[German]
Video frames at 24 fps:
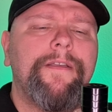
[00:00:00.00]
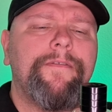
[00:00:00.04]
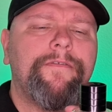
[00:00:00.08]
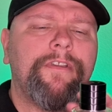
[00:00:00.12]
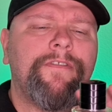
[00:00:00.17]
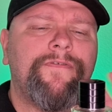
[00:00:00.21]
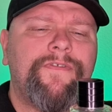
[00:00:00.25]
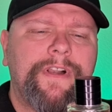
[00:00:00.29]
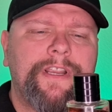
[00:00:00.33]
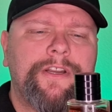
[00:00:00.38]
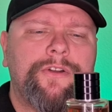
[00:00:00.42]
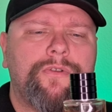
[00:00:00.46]

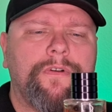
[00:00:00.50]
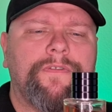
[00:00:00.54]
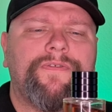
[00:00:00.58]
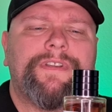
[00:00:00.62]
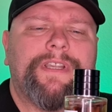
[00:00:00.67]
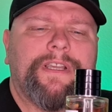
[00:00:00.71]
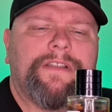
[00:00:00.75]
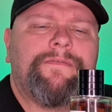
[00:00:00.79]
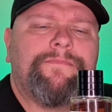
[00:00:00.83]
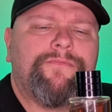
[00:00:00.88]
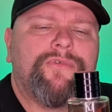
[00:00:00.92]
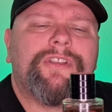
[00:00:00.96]
Ich will den
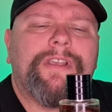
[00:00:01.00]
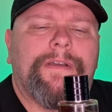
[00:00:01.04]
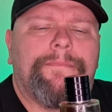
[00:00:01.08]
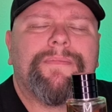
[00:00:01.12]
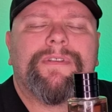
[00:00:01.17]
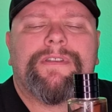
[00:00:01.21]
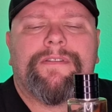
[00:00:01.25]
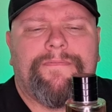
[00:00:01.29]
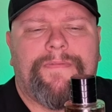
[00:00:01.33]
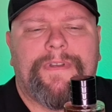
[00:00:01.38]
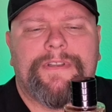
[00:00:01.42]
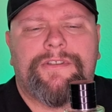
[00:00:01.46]
Duft ja, ich muss ja ein
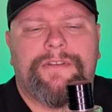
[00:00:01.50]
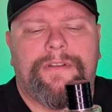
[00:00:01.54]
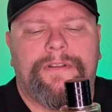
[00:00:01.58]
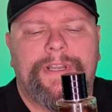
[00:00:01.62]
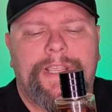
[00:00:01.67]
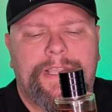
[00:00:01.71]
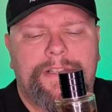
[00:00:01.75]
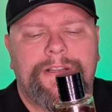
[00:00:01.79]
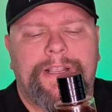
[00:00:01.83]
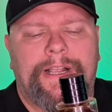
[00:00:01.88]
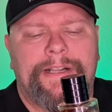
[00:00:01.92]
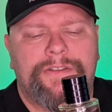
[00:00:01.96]
bisschen was,
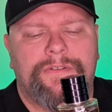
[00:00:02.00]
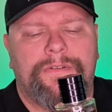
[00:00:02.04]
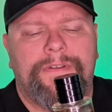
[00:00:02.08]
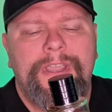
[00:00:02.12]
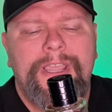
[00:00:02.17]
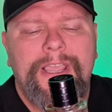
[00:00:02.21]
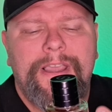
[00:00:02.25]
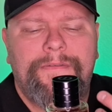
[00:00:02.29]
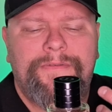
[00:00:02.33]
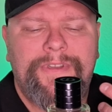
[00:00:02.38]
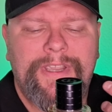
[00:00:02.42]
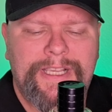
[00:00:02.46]
ne? Also,
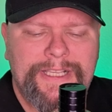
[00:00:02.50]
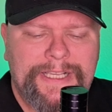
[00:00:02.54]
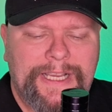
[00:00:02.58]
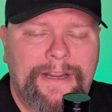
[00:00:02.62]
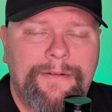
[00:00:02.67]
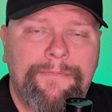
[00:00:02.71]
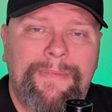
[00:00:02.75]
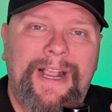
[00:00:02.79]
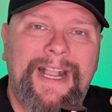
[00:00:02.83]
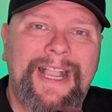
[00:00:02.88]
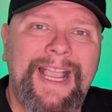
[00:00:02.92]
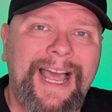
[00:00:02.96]
wie
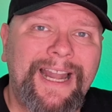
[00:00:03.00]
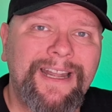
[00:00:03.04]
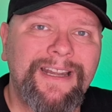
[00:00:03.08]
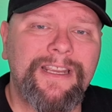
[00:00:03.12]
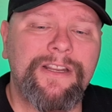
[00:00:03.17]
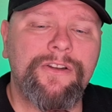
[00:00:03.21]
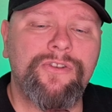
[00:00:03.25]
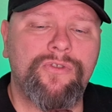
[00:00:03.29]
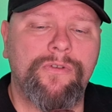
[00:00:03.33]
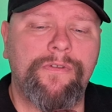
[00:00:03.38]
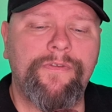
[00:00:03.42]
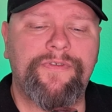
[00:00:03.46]
gesagt, man kann
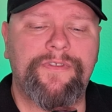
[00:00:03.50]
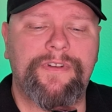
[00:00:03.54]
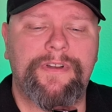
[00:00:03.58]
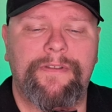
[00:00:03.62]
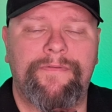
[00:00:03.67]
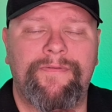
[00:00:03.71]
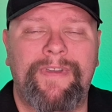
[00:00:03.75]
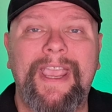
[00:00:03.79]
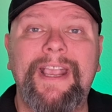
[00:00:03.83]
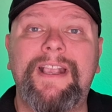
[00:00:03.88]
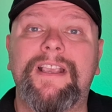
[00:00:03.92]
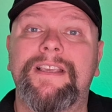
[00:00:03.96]
den
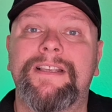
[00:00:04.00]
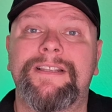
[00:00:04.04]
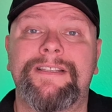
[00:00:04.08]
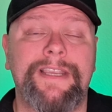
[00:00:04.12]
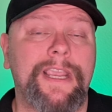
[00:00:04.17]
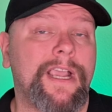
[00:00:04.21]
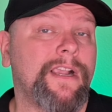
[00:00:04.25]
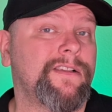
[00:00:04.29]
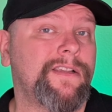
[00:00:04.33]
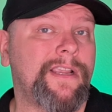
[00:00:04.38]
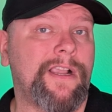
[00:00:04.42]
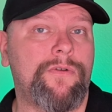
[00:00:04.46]
Duft wirklich
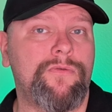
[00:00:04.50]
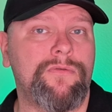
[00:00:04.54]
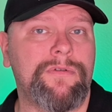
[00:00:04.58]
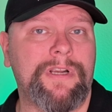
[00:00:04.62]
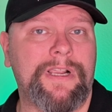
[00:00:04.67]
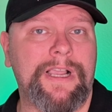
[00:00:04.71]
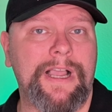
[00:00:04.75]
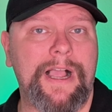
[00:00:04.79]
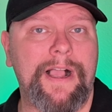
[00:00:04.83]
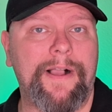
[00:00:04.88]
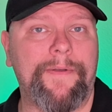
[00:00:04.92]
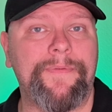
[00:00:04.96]
sehr, sehr
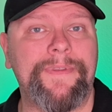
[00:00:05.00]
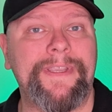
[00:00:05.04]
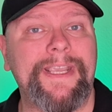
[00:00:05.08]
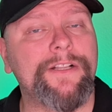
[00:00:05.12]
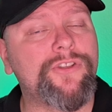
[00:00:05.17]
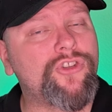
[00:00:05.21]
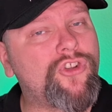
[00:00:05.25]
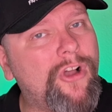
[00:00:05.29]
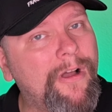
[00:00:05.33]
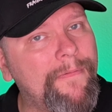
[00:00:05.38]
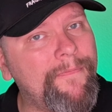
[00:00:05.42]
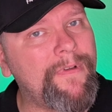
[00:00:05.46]
gut tragen.
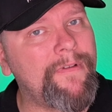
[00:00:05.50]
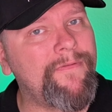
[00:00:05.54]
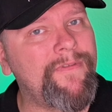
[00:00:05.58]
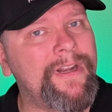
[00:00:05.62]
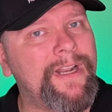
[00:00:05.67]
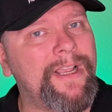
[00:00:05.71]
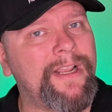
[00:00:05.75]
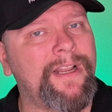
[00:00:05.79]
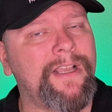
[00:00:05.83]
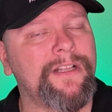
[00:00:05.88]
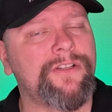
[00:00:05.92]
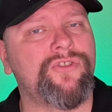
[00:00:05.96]
Jetzt kommen wir
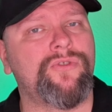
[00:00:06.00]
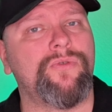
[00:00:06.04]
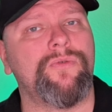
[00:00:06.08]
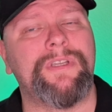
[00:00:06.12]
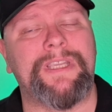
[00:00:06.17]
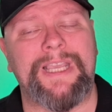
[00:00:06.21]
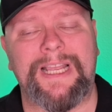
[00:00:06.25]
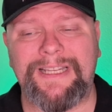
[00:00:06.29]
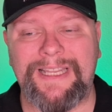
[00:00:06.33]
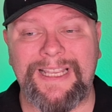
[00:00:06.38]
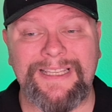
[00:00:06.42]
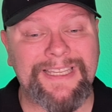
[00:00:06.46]
wieder dazu,
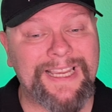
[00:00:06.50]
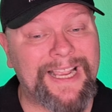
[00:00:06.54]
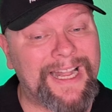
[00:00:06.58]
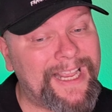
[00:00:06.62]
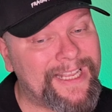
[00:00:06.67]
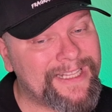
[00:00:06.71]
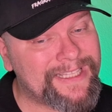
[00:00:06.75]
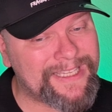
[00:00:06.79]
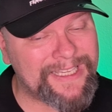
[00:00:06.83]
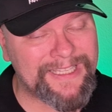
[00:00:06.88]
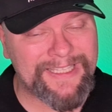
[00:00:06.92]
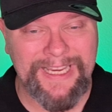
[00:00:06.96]
ich hatte das ja
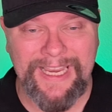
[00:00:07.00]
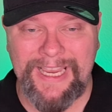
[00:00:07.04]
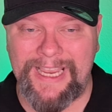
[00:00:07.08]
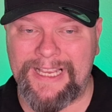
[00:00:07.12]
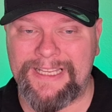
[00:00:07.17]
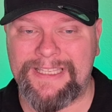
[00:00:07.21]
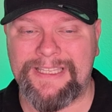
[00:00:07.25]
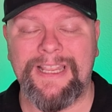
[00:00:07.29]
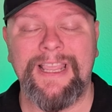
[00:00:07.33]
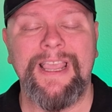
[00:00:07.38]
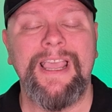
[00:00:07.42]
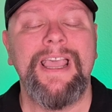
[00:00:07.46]
letztens
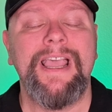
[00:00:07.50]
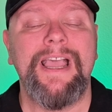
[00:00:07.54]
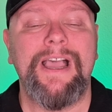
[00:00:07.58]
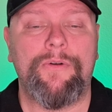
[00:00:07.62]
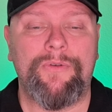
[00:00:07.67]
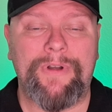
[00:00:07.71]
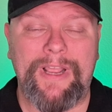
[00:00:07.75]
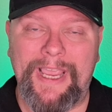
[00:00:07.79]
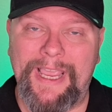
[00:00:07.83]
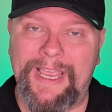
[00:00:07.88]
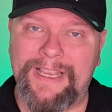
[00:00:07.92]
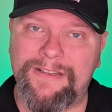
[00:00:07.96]
erst
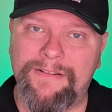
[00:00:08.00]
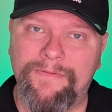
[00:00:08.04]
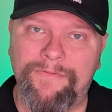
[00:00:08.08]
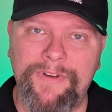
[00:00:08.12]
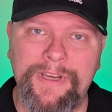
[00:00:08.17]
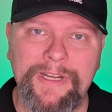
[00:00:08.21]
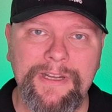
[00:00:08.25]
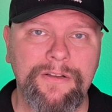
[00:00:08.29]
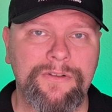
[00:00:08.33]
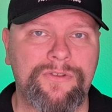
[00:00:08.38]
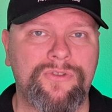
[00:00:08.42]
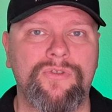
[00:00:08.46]
oder erst ein
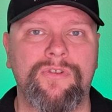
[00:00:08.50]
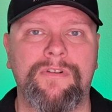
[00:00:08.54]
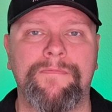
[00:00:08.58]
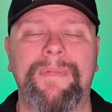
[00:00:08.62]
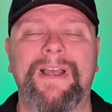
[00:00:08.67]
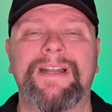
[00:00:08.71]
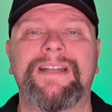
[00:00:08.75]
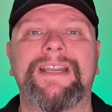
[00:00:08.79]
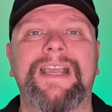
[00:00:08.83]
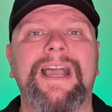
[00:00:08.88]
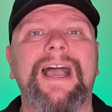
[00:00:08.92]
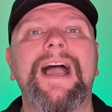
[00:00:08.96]
Video zu
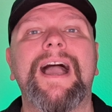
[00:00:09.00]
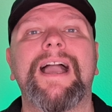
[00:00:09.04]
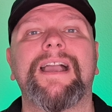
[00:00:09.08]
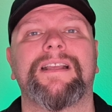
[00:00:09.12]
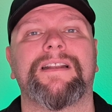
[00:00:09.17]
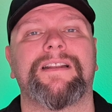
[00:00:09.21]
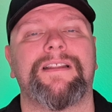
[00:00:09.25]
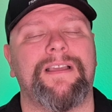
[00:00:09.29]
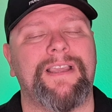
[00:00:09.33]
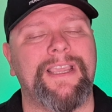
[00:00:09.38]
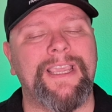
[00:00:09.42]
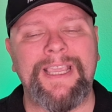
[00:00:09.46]
gemacht,
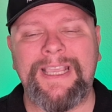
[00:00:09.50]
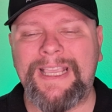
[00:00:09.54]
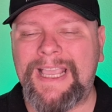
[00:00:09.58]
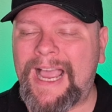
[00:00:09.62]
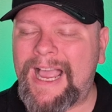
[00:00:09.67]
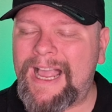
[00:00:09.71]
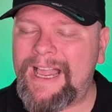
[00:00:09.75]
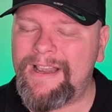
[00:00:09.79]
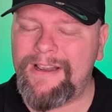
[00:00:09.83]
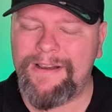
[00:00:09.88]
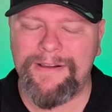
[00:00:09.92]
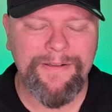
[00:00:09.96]
tragt,
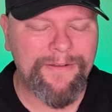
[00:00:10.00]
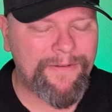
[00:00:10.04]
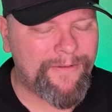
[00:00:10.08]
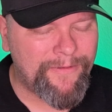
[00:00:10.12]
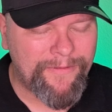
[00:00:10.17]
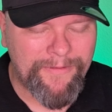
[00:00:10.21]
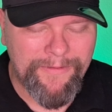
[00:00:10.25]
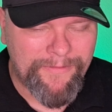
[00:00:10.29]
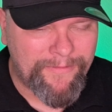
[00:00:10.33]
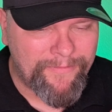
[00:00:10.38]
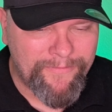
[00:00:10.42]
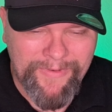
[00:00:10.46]
egal
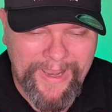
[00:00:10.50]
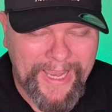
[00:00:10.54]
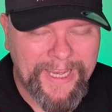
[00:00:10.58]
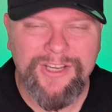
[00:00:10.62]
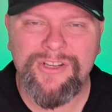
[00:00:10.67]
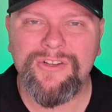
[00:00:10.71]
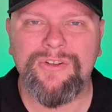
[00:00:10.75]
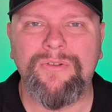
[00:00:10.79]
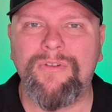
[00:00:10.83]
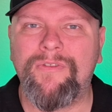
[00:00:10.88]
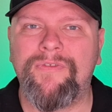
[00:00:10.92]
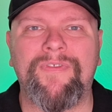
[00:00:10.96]

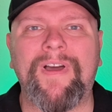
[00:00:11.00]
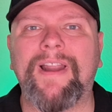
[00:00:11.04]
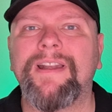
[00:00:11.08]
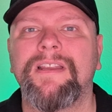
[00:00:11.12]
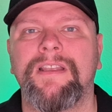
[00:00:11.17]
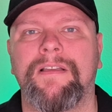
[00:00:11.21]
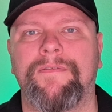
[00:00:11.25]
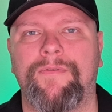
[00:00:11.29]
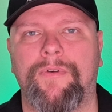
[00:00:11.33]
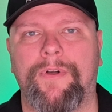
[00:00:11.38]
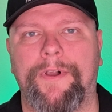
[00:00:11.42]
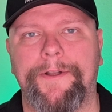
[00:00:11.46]
welchen Duft,
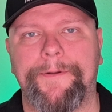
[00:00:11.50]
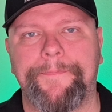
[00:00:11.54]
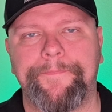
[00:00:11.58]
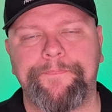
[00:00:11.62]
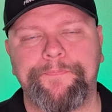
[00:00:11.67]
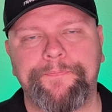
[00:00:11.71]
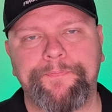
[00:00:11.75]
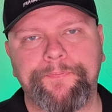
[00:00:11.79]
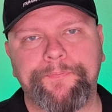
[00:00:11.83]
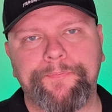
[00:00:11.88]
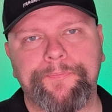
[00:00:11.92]
wann ihr wollt.